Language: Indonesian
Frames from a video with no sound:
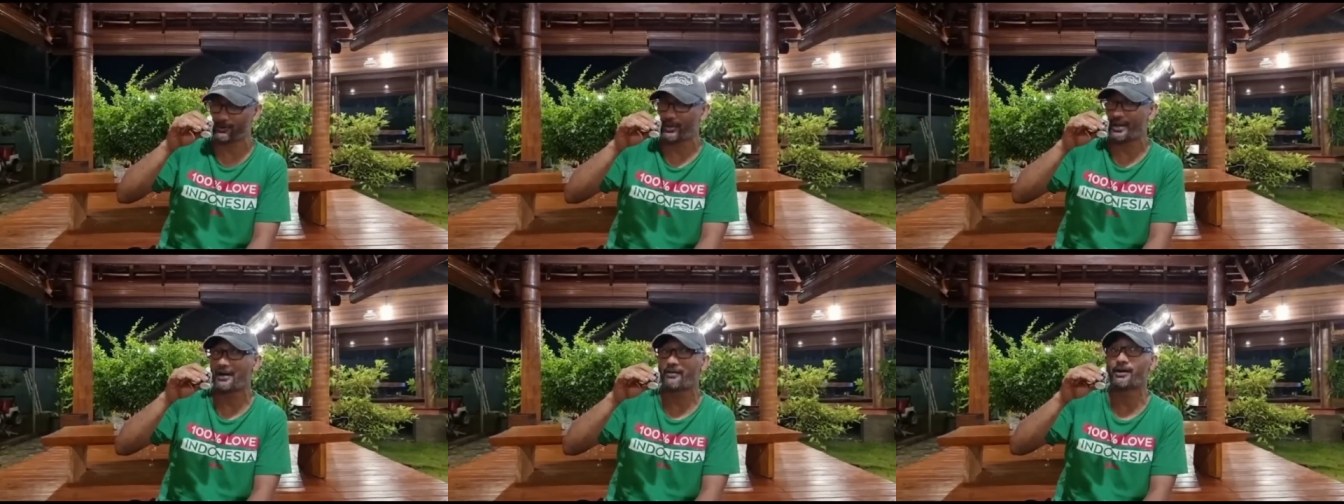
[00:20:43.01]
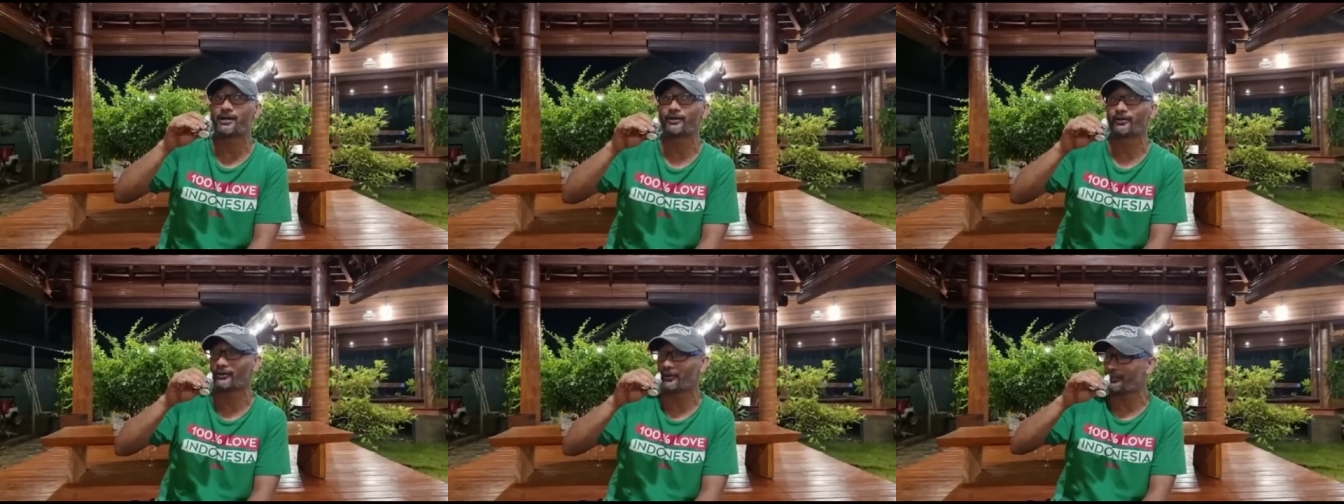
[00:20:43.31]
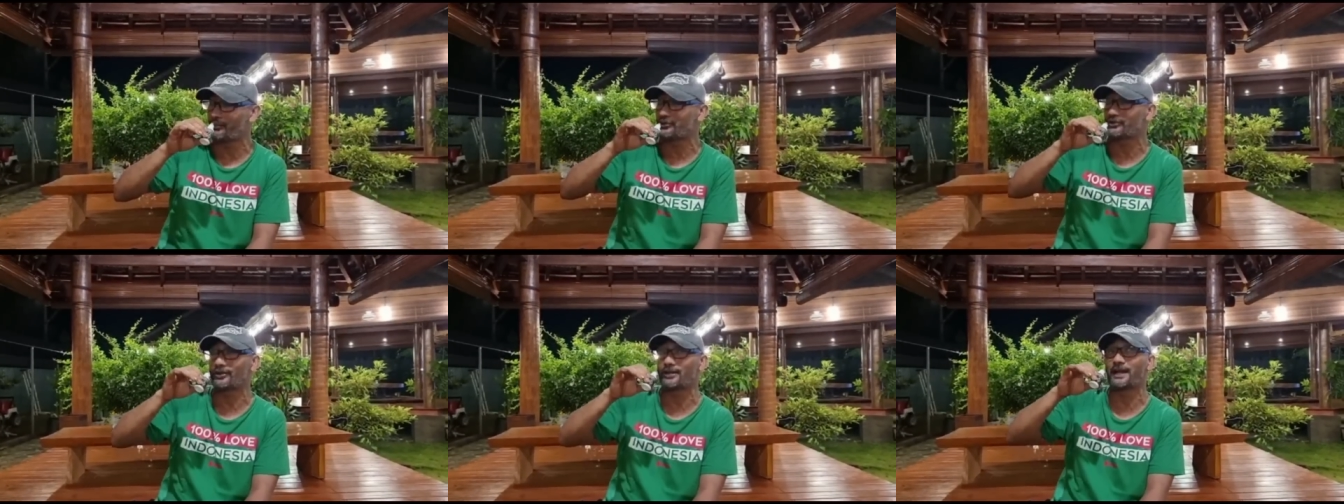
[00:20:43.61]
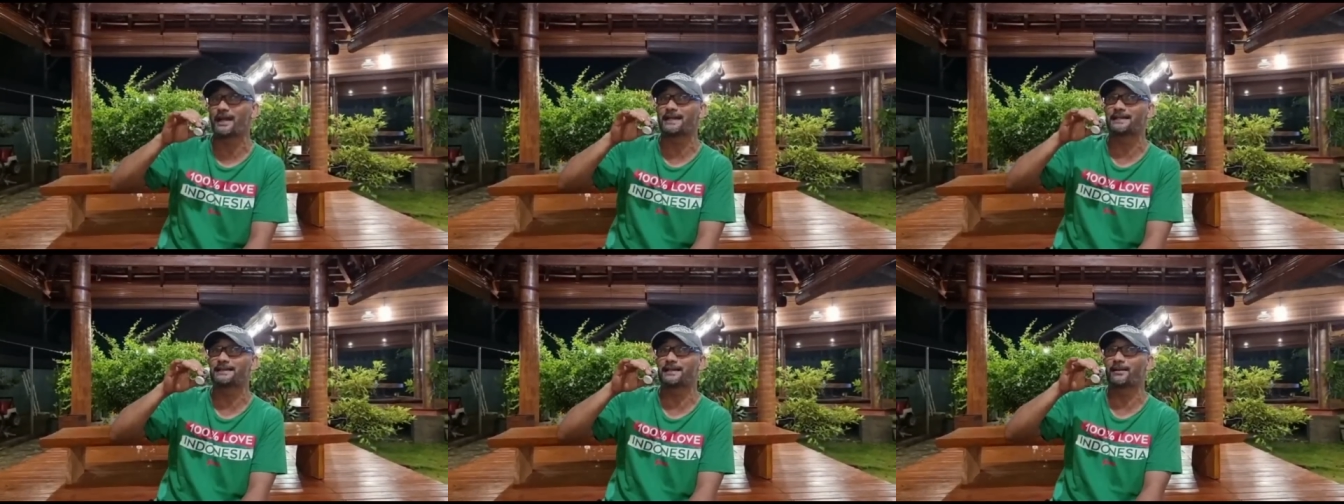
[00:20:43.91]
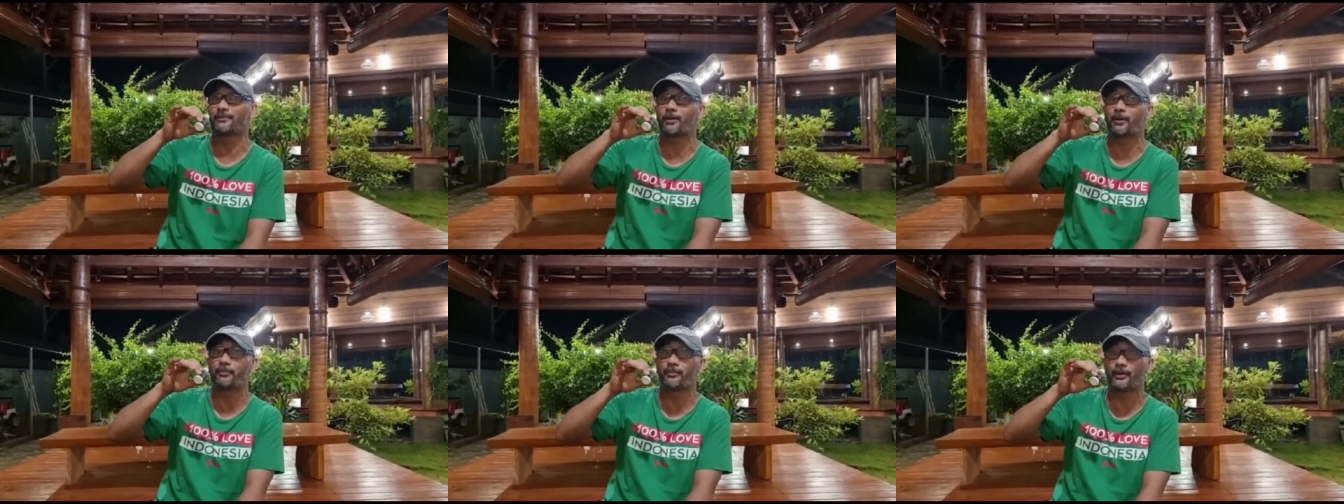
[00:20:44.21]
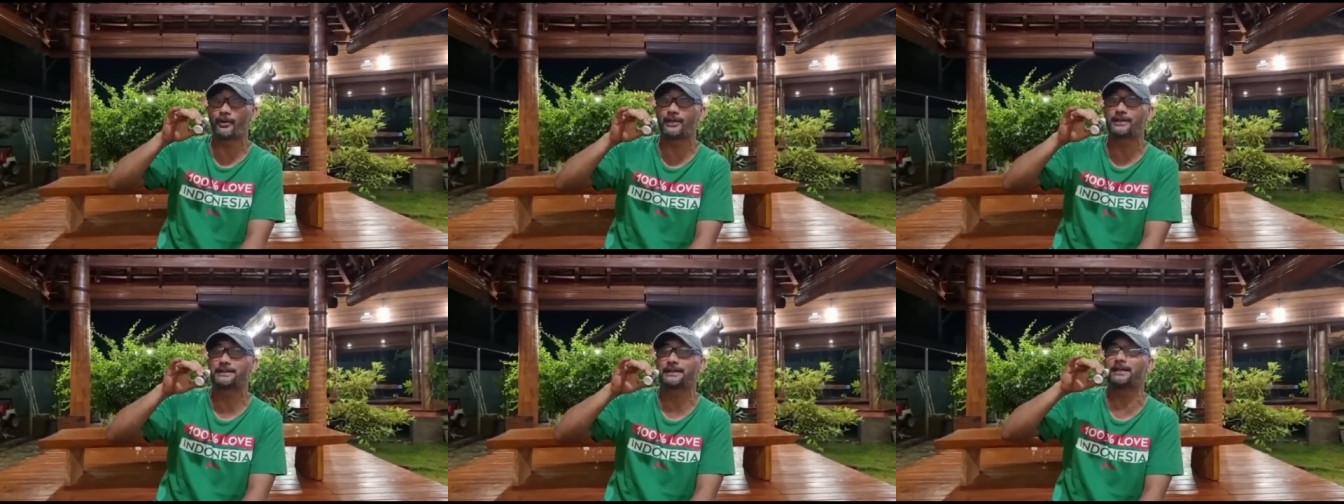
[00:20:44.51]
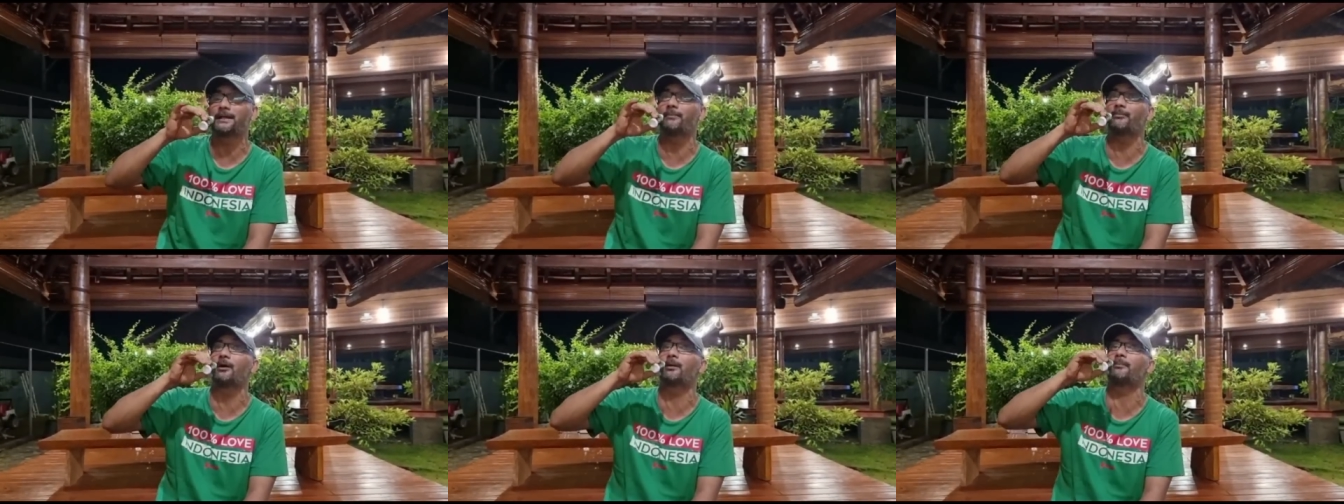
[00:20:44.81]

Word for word: sholawat Allahumma sholli ala sayyidina Muhammad dan sayyidina